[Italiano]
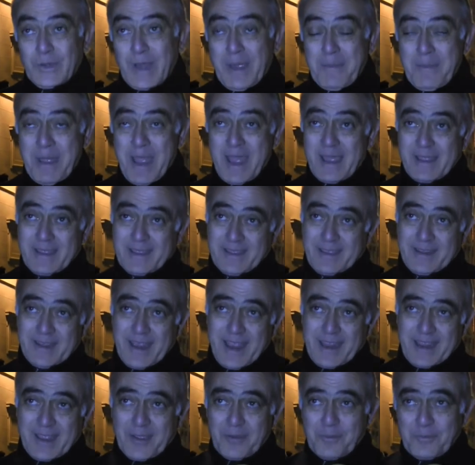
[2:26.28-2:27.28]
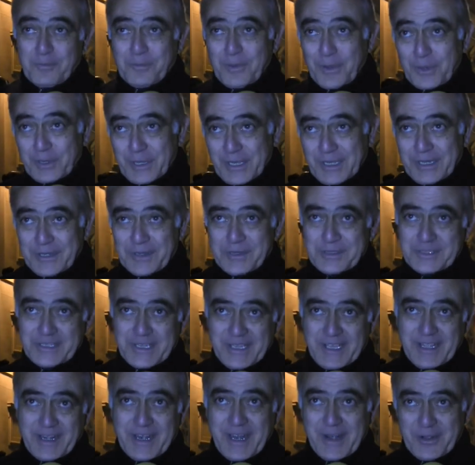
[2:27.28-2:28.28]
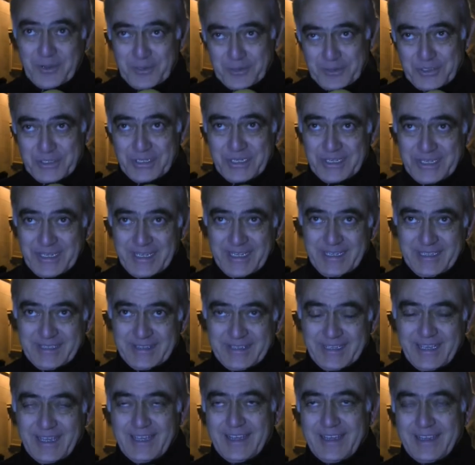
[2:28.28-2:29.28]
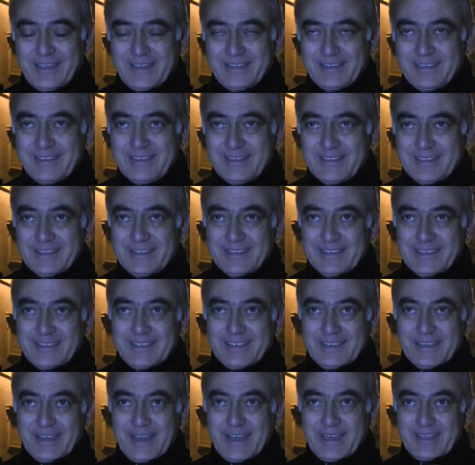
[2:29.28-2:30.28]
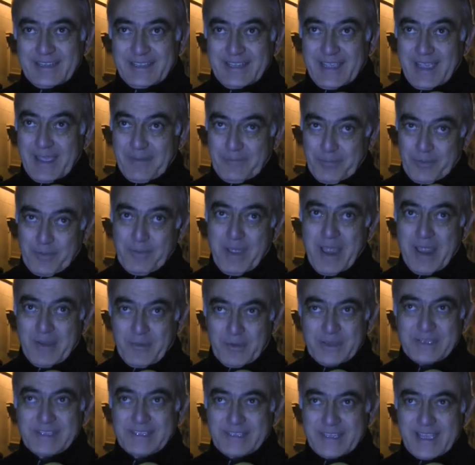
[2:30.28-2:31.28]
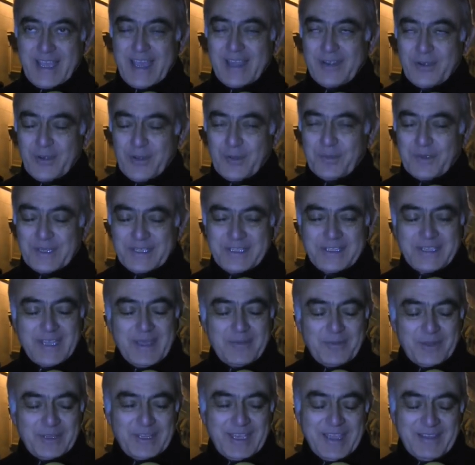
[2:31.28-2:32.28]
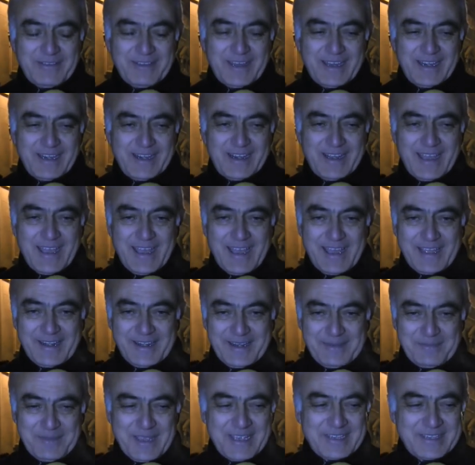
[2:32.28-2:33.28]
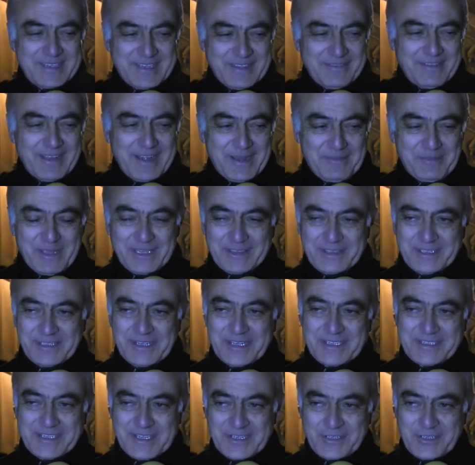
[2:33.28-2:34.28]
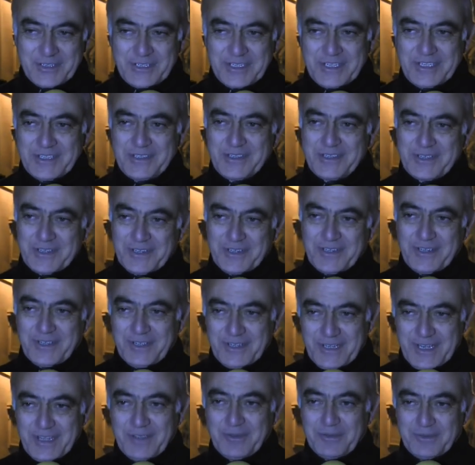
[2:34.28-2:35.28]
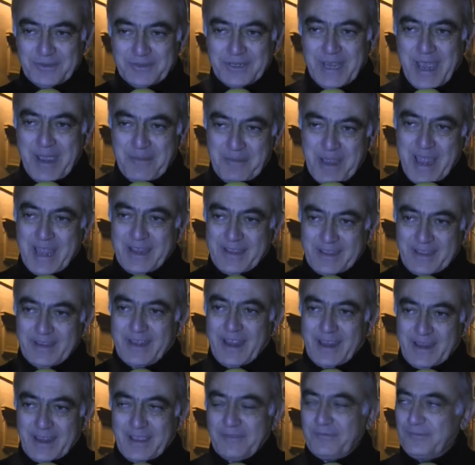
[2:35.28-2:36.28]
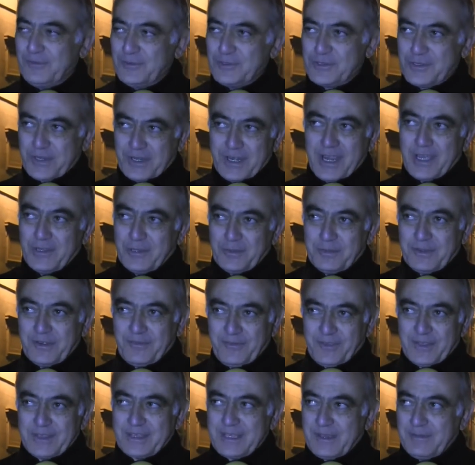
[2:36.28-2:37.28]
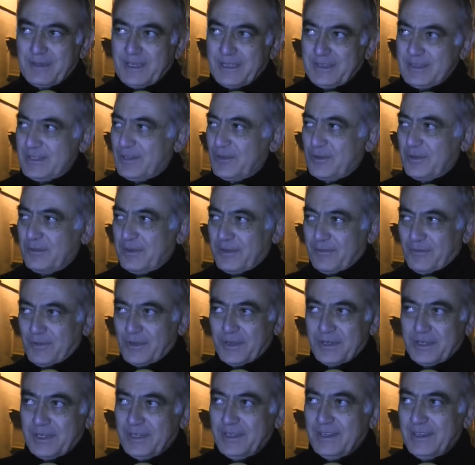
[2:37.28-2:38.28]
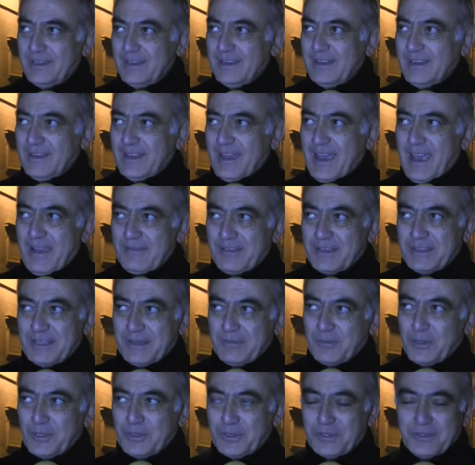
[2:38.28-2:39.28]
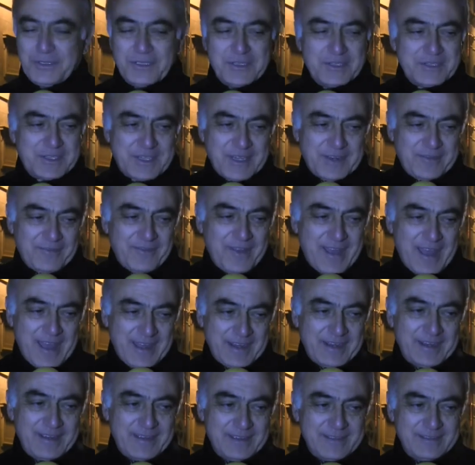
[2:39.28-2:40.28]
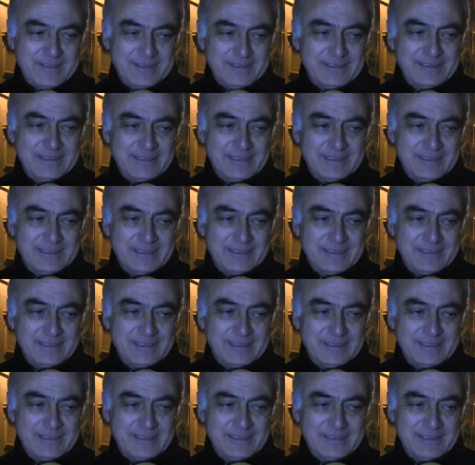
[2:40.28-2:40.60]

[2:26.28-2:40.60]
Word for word: Una macchina che un pochino si era arrugginita nel tempo, ma quest'anno pensiamo di averla rimessa veramente in esercizio, è una macchina che ha funzionato perfettamente come voi avete modo di osservare.